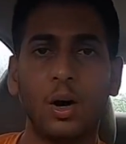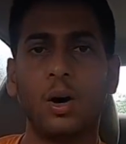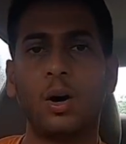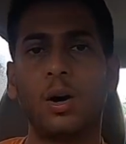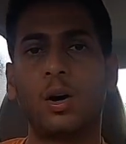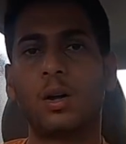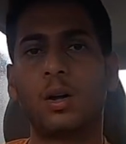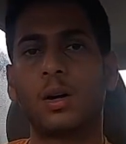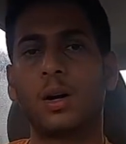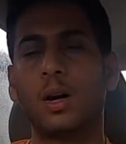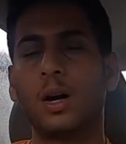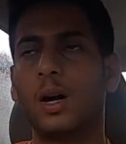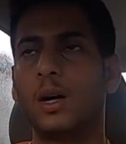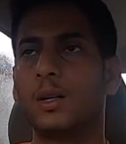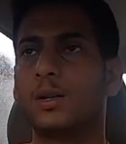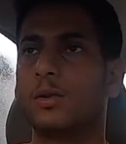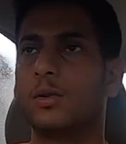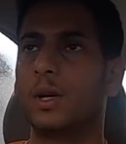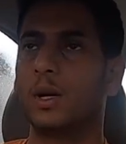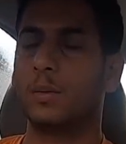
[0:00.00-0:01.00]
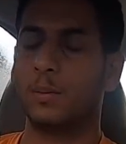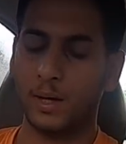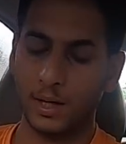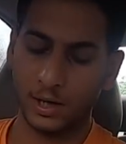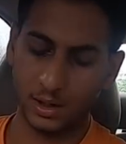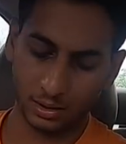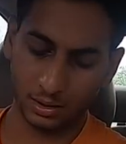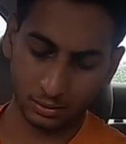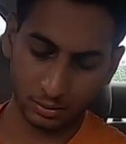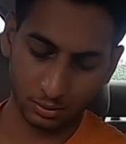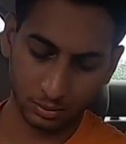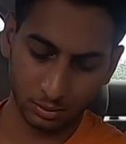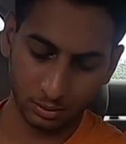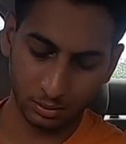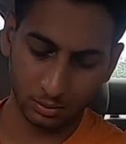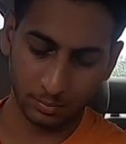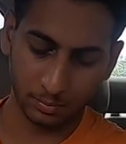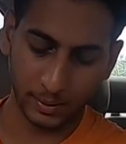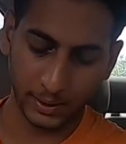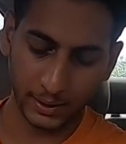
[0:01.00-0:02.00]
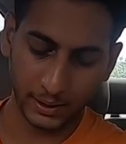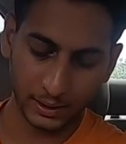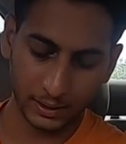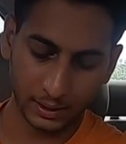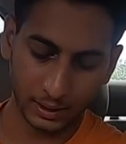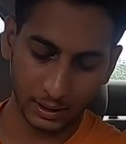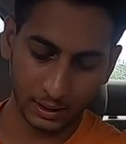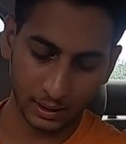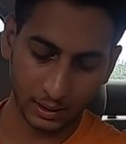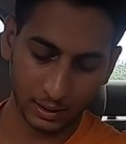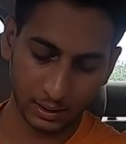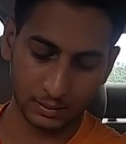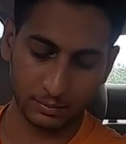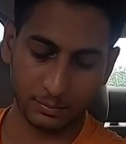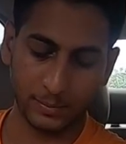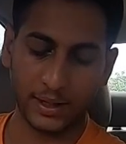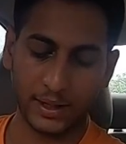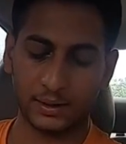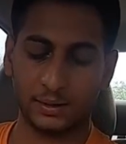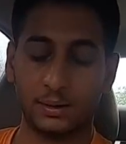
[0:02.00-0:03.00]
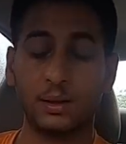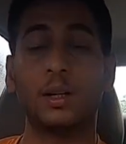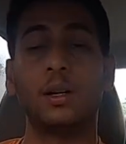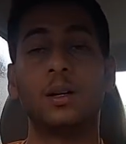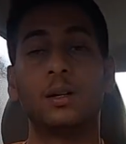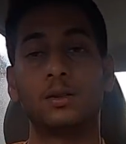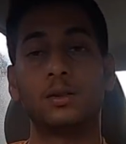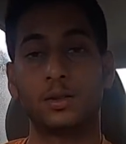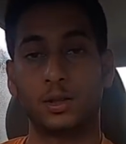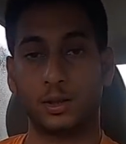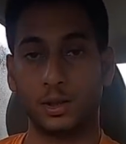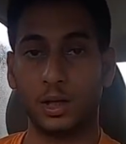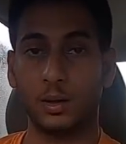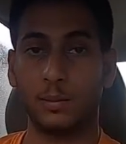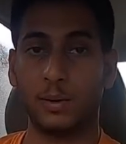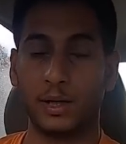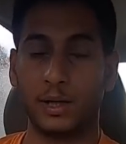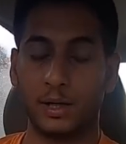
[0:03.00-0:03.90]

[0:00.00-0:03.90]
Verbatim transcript: और आज हो रही है बारिश तो भाई का आज मैच था चैतन्य भाई